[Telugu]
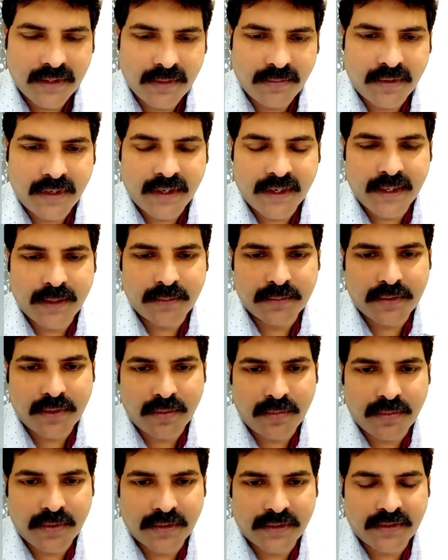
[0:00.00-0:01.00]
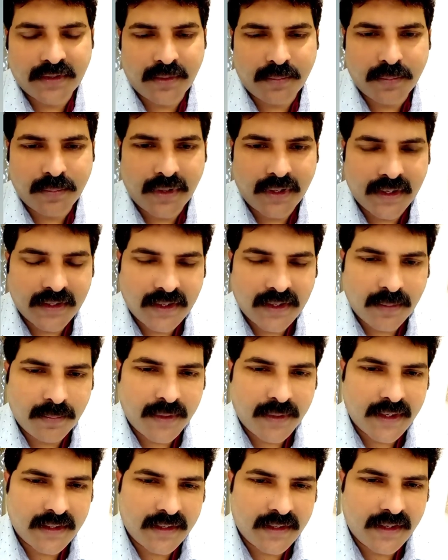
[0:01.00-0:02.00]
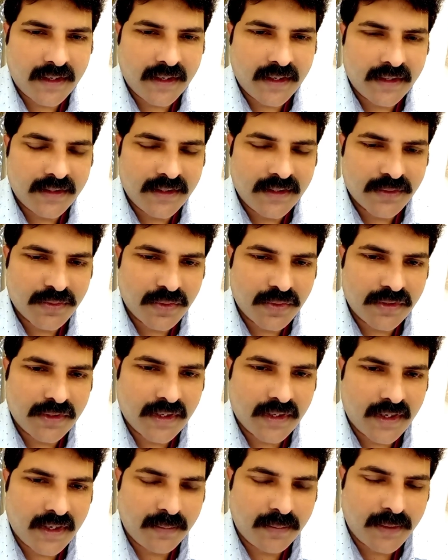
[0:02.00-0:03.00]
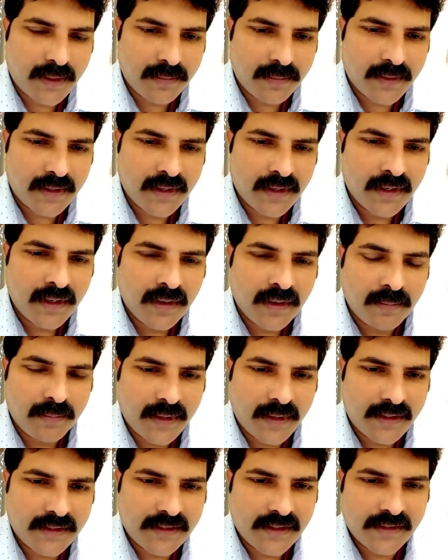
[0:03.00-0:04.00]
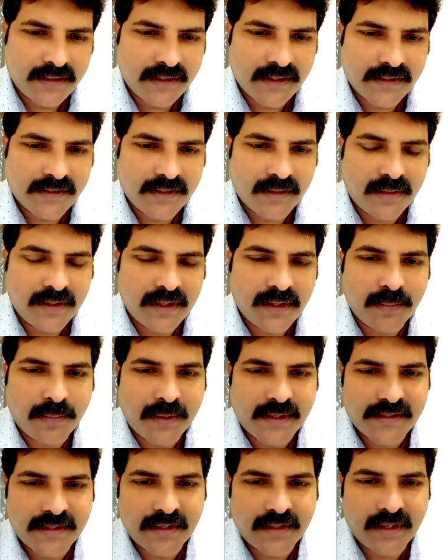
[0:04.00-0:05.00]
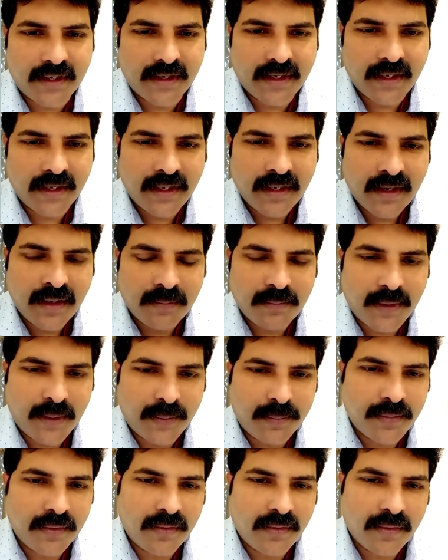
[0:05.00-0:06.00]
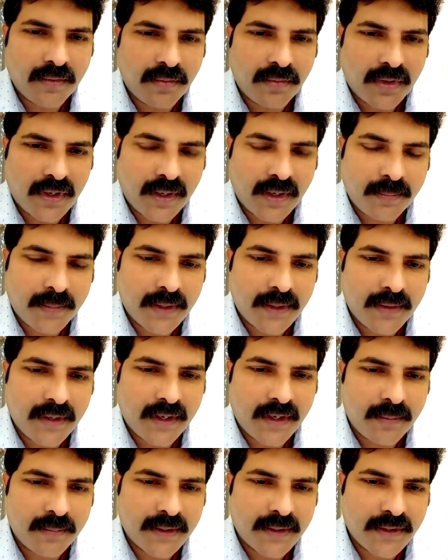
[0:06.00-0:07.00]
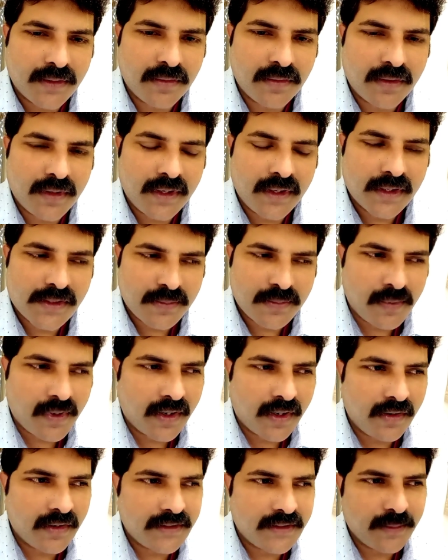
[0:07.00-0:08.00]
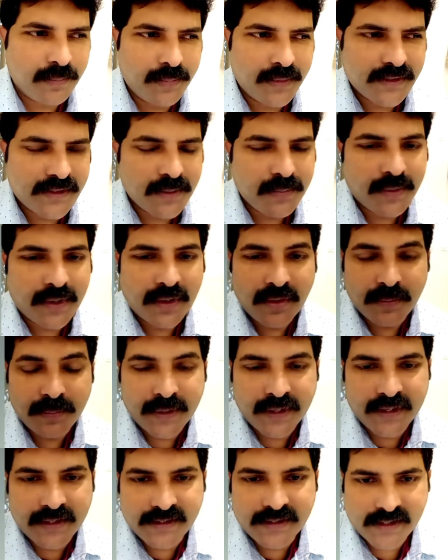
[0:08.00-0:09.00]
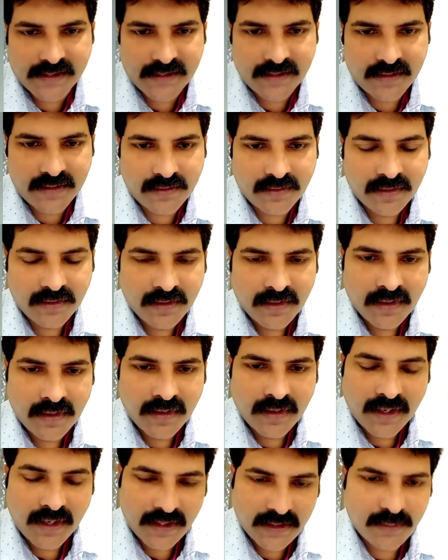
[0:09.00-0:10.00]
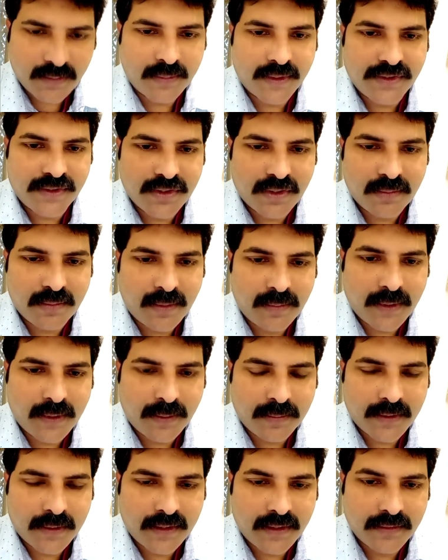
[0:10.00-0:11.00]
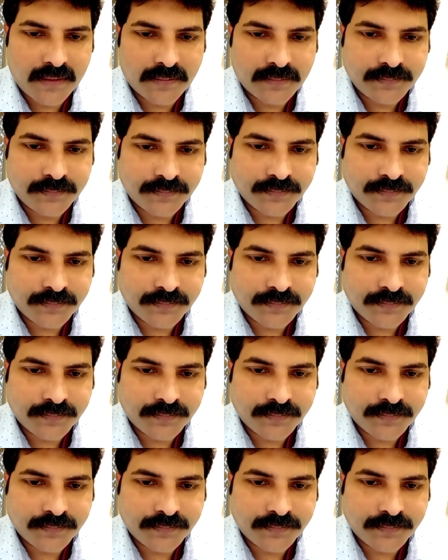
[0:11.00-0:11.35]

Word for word: దివానికి ఏం తక్కువ వస్తున్నారు పని ఏదైనా బ్రదర్ని తీసుకొచ్చి ఇక్కడ బాబా పరిచయం చేసి ఇది పరిస్థితి అంటే పాపం ఉన్న పది ఇరవై మందితోటి స్పాట్లో చెప్పేసి పనిలో పెట్టించేస్తాడు అంత మంచోడు మా బాబాగాడు